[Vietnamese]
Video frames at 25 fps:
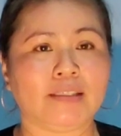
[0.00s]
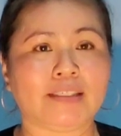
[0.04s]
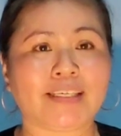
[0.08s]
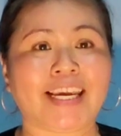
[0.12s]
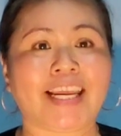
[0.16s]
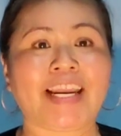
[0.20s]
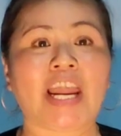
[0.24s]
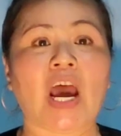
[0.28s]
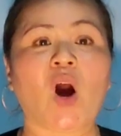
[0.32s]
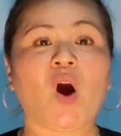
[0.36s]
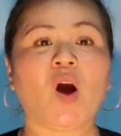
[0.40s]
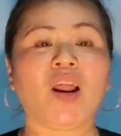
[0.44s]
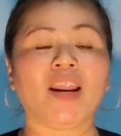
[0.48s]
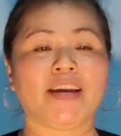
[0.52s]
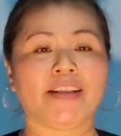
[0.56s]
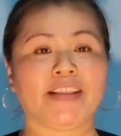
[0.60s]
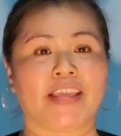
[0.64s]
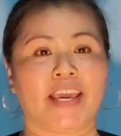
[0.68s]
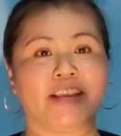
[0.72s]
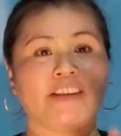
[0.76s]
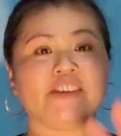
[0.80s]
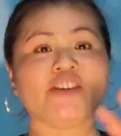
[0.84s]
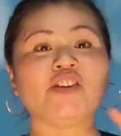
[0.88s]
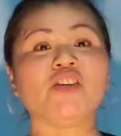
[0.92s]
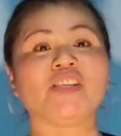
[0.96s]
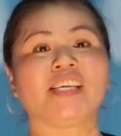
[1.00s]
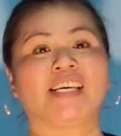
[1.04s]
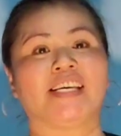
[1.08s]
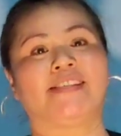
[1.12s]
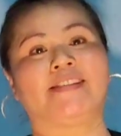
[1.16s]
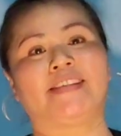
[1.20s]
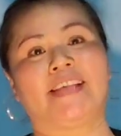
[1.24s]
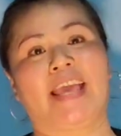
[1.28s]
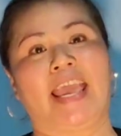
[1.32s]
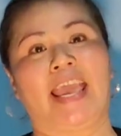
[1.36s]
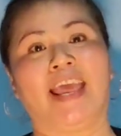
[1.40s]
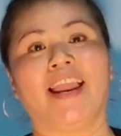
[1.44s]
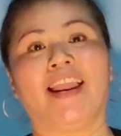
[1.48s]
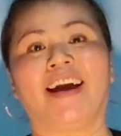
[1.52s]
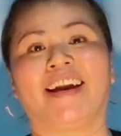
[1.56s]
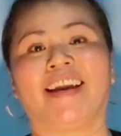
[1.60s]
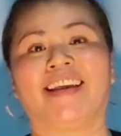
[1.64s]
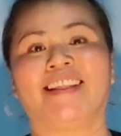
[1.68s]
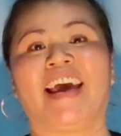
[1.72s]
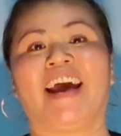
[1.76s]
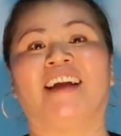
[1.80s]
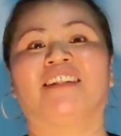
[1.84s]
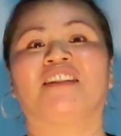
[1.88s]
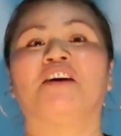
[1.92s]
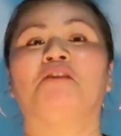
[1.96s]
Cái đó là chị chưa chia sẻ, là
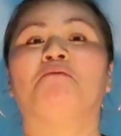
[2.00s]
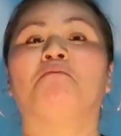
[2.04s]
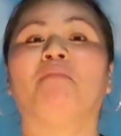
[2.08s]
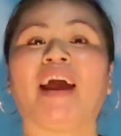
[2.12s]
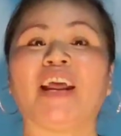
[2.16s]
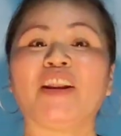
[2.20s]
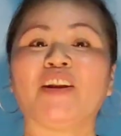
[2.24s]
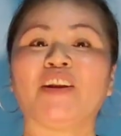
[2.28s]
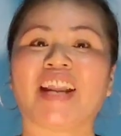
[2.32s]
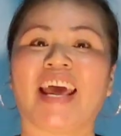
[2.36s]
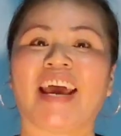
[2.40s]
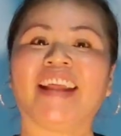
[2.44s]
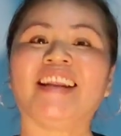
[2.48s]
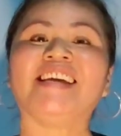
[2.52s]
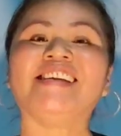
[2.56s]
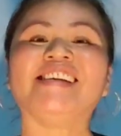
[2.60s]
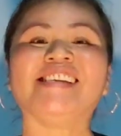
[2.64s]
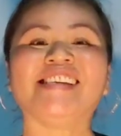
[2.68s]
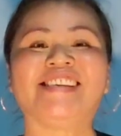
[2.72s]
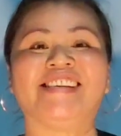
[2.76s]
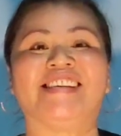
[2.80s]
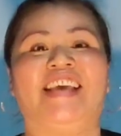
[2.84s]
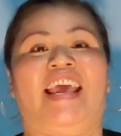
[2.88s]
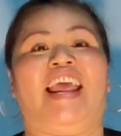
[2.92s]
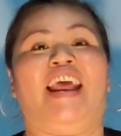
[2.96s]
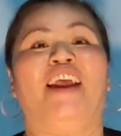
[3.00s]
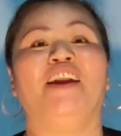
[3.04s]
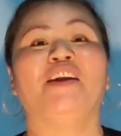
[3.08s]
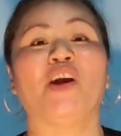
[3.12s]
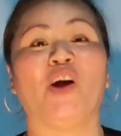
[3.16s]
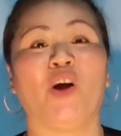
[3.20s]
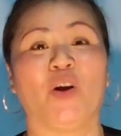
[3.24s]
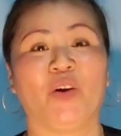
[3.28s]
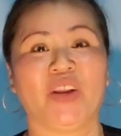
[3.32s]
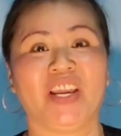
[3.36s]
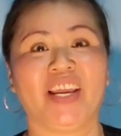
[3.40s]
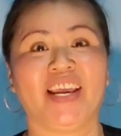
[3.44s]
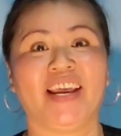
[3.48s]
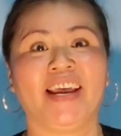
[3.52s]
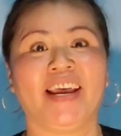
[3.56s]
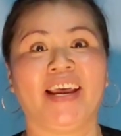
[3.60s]
cái thằng thợ máy nó đã đi chia sẻ rồi.